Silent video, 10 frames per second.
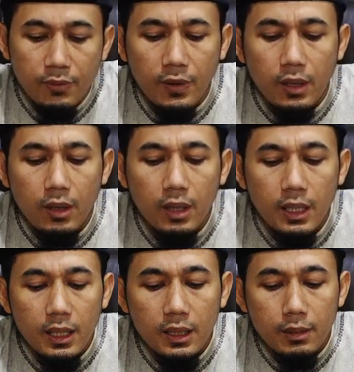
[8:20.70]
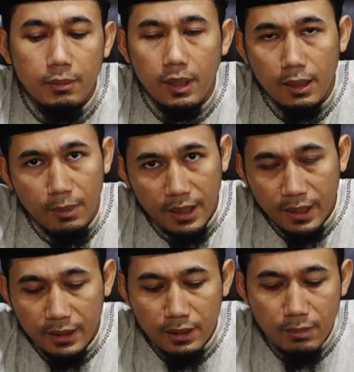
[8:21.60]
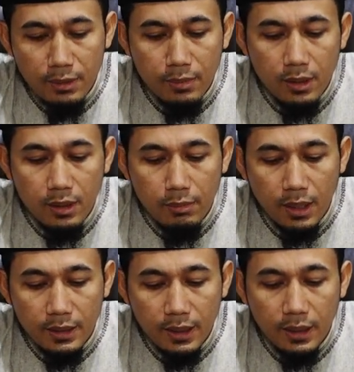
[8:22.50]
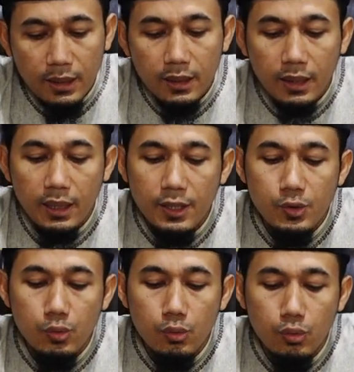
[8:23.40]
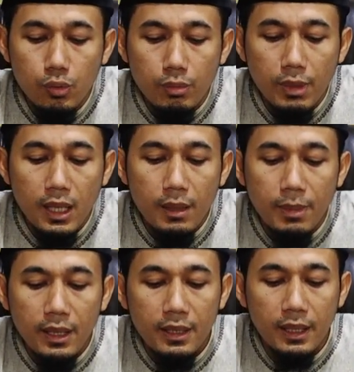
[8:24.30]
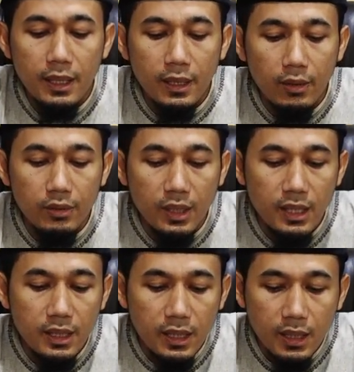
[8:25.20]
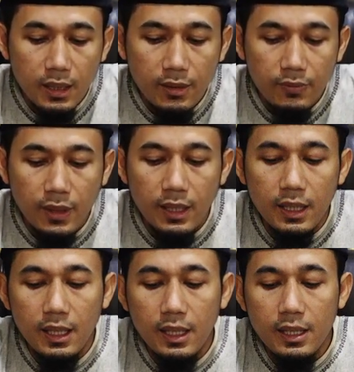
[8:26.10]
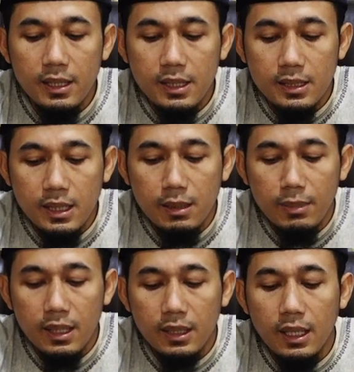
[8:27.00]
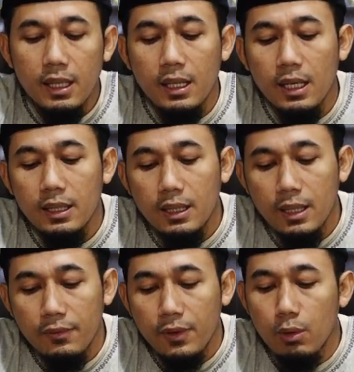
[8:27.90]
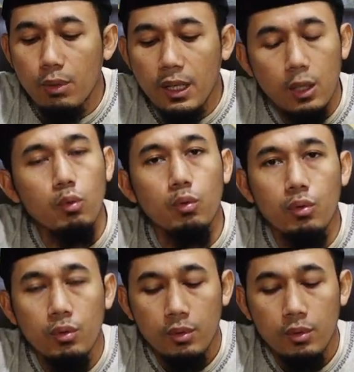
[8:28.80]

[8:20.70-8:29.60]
Faqala maka malaikat ini mengatakan qisu ma bainal ardaini fa ila ayyatihima kana adna fa huwa lahu.